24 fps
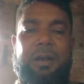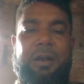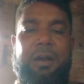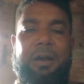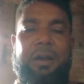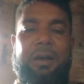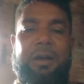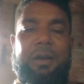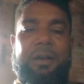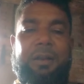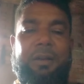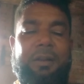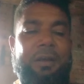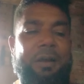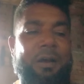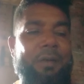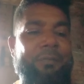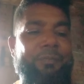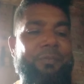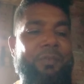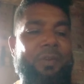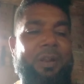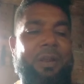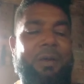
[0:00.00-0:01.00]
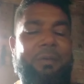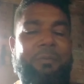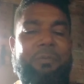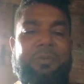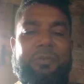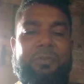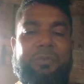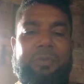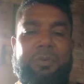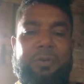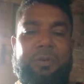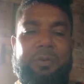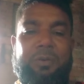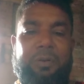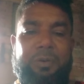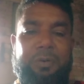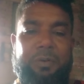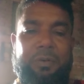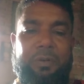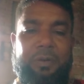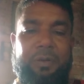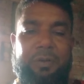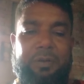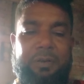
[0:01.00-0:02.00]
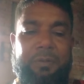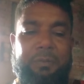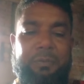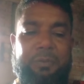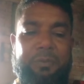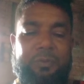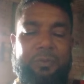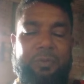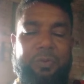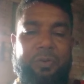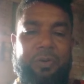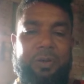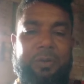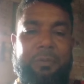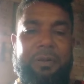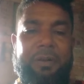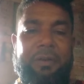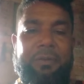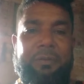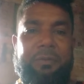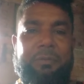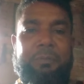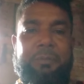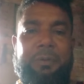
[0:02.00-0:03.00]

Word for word: আর আপনারা মন্ত্র লক্ষ লক্ষ মন্ত্র নেবেন